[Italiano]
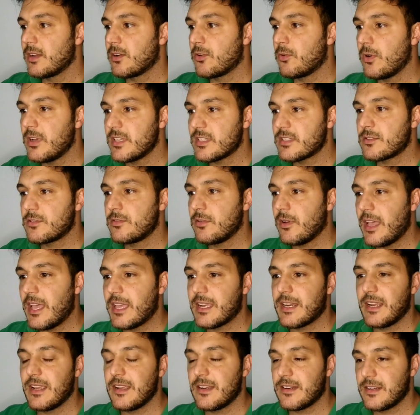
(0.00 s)
questo
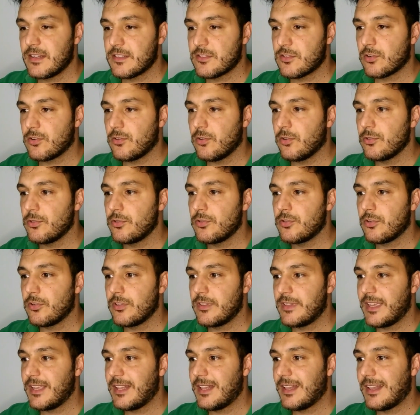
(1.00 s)
era il resoconto
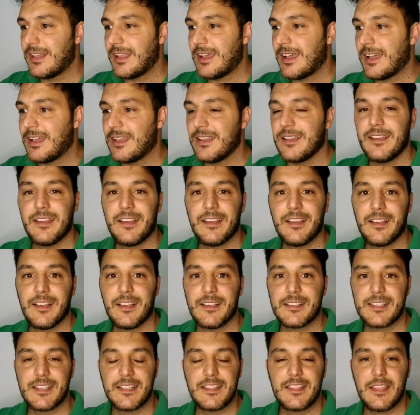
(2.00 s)

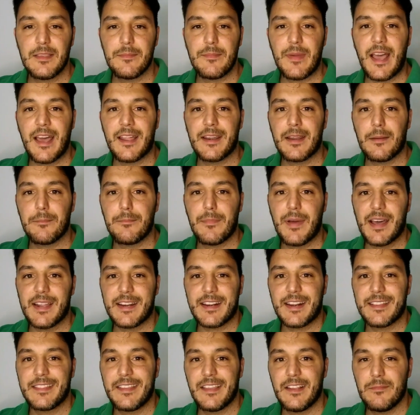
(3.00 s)
della uh, settimana
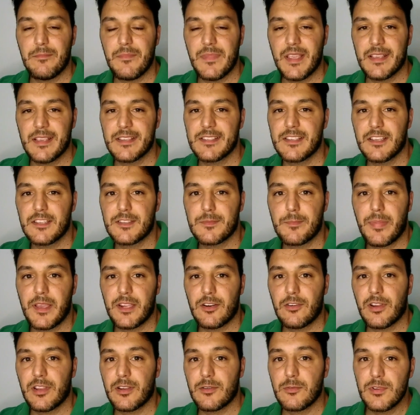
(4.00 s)
barra del mese.
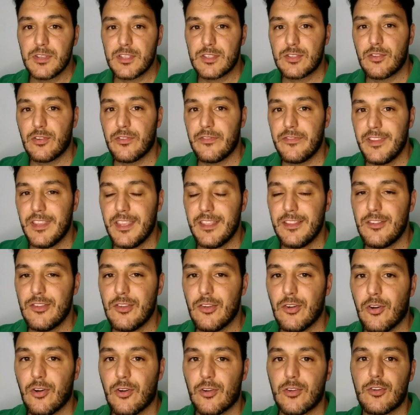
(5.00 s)
Spero che questo
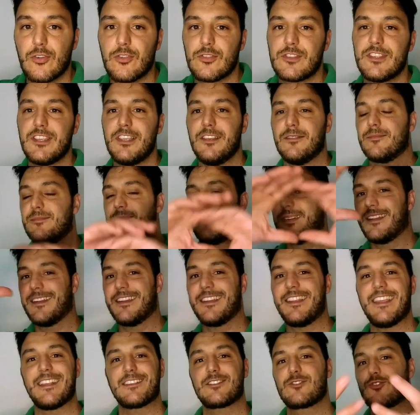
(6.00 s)
video così
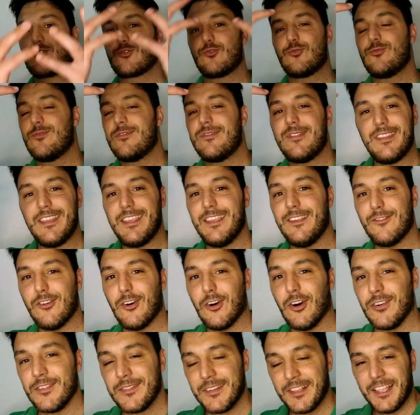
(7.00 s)

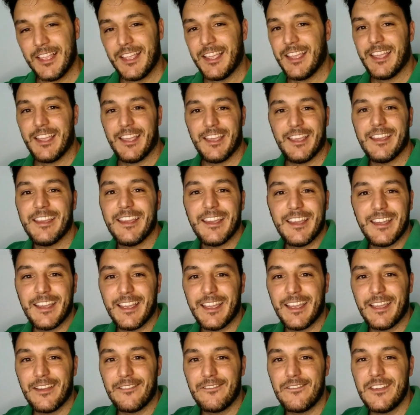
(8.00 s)
riassuntivo
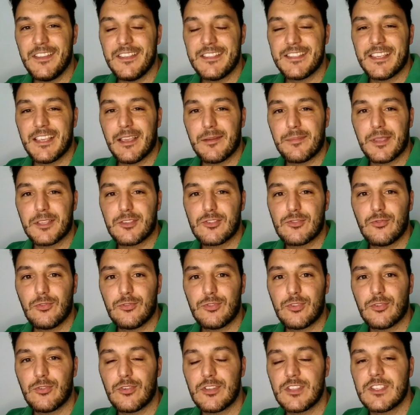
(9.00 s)
eh, vi sia
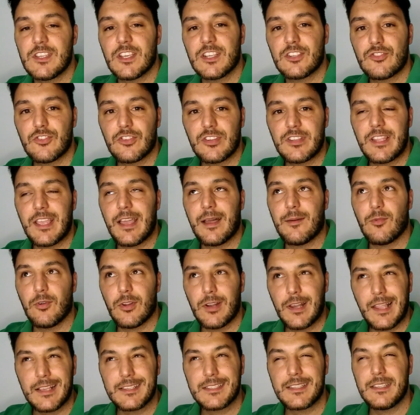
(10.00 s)
piaciuto. Noi ci
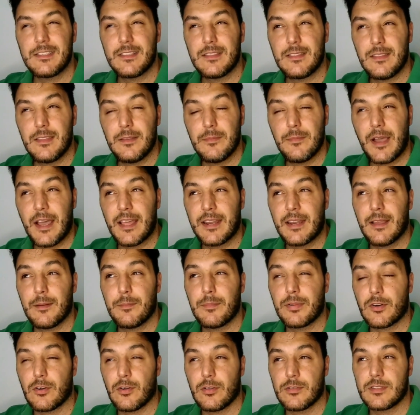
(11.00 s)
aggiorniamo la
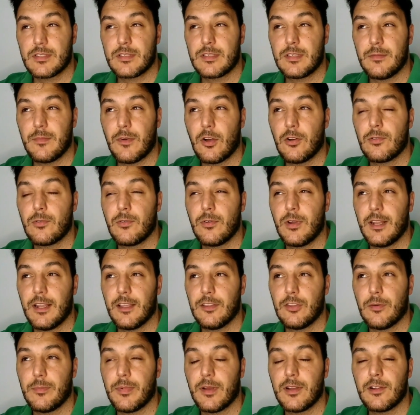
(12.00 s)
settimana prossima o
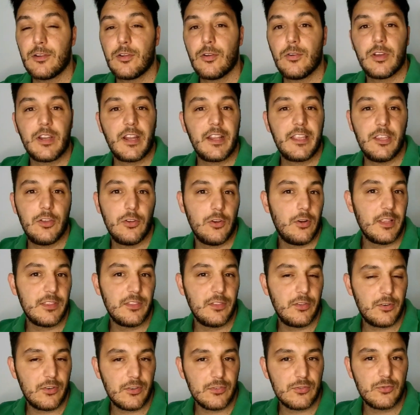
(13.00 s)
quella dopo ancora. Io
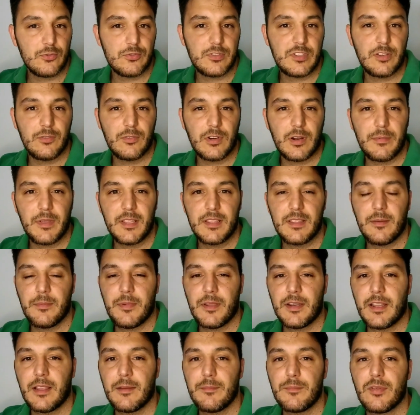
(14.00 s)
andrò su sicuramente
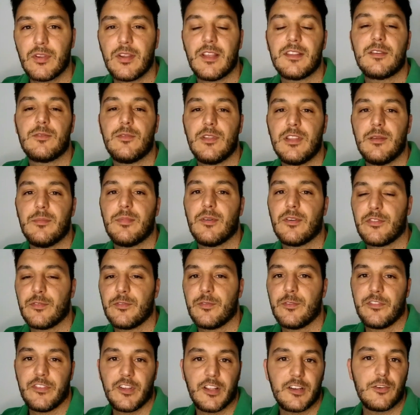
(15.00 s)
per i campionati, quindi
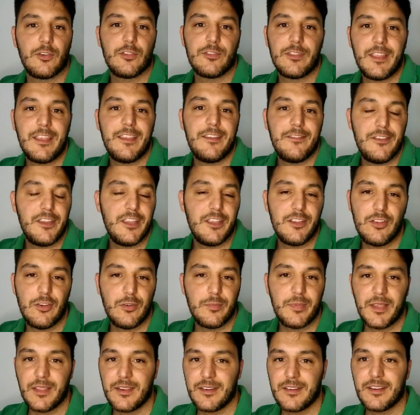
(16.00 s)
farò dei
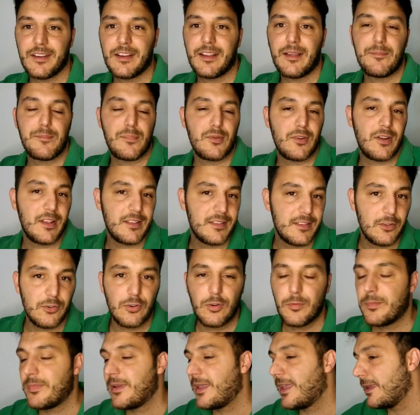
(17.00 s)
video per i campionati
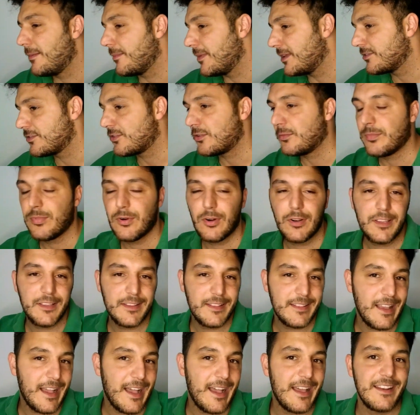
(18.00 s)
europei,
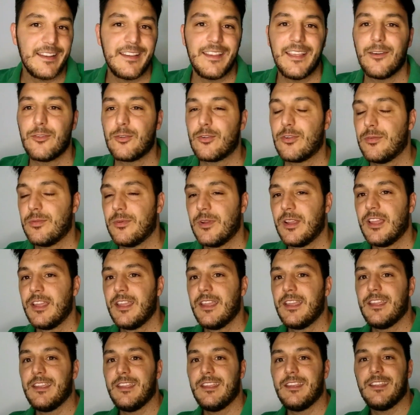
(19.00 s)
metropolitani, euro,
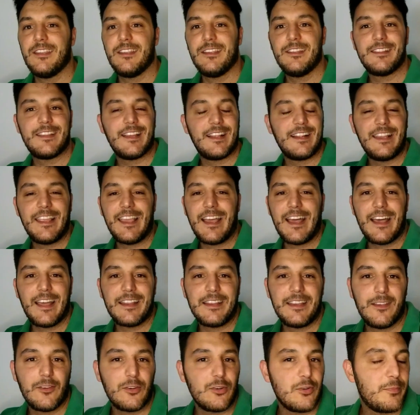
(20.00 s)

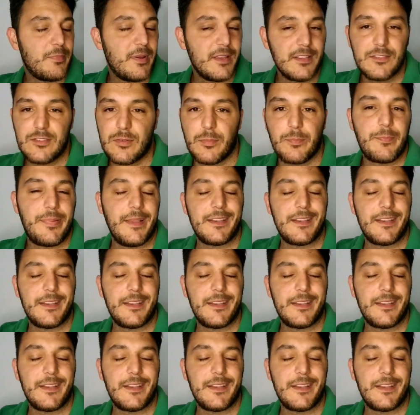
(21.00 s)
italiani, europei, insomma,